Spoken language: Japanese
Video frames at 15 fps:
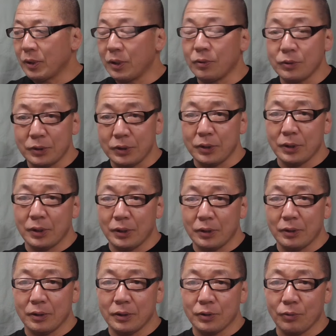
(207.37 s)
入り口
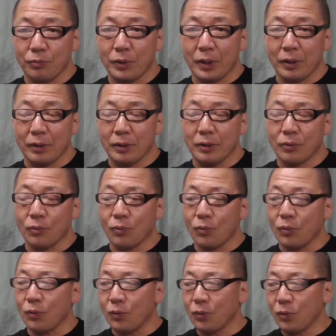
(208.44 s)
正面
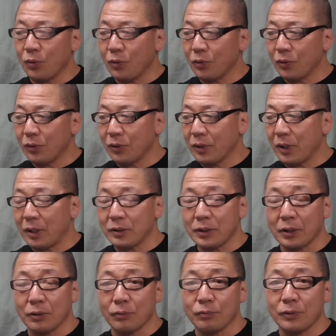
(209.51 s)
トップの母
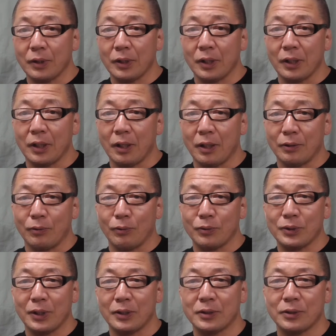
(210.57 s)
ちゃんと2人で並んど
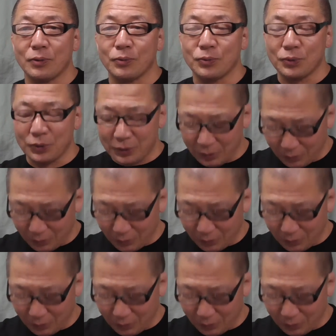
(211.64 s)
る写真を写